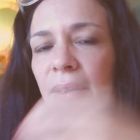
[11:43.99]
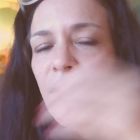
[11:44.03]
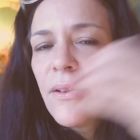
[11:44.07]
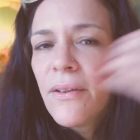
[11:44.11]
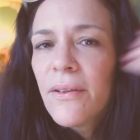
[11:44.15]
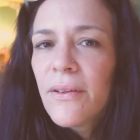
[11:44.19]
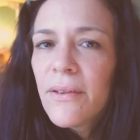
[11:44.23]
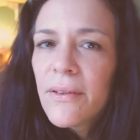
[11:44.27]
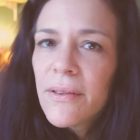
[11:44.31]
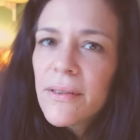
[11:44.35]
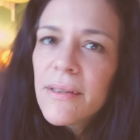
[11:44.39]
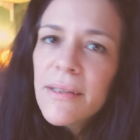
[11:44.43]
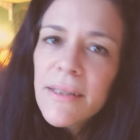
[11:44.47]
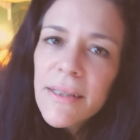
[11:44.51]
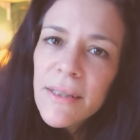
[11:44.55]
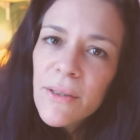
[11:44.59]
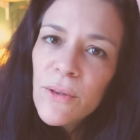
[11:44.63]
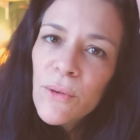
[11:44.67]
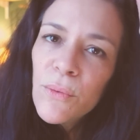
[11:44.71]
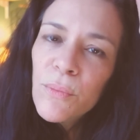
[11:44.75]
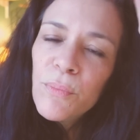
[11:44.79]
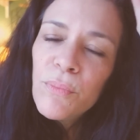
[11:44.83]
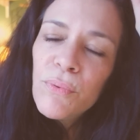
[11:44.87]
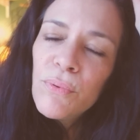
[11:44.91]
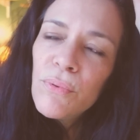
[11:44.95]
Euh, c'est
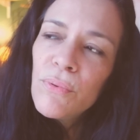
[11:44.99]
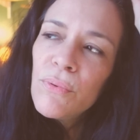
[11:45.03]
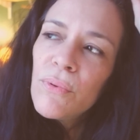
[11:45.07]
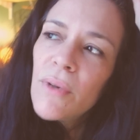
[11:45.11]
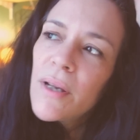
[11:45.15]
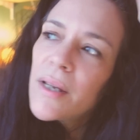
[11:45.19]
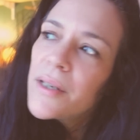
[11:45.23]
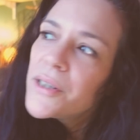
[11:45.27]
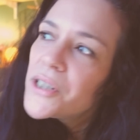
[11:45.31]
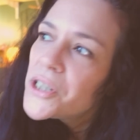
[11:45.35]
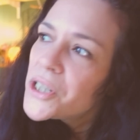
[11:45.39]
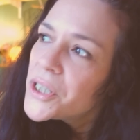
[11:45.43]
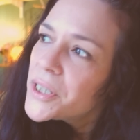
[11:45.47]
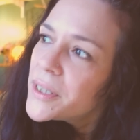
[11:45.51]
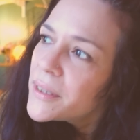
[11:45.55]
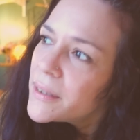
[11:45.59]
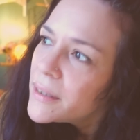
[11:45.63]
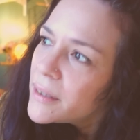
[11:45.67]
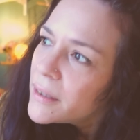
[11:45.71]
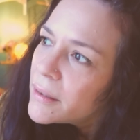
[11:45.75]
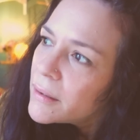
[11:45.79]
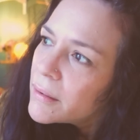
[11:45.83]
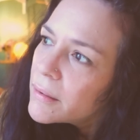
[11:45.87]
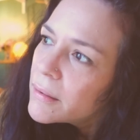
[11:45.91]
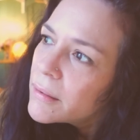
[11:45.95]
de plus
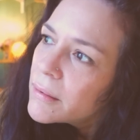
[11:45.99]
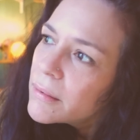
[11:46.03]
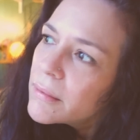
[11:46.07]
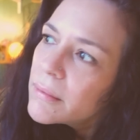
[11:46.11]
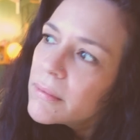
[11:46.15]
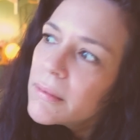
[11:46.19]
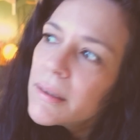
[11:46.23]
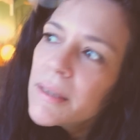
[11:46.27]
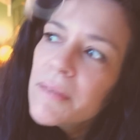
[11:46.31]
acheter, euh,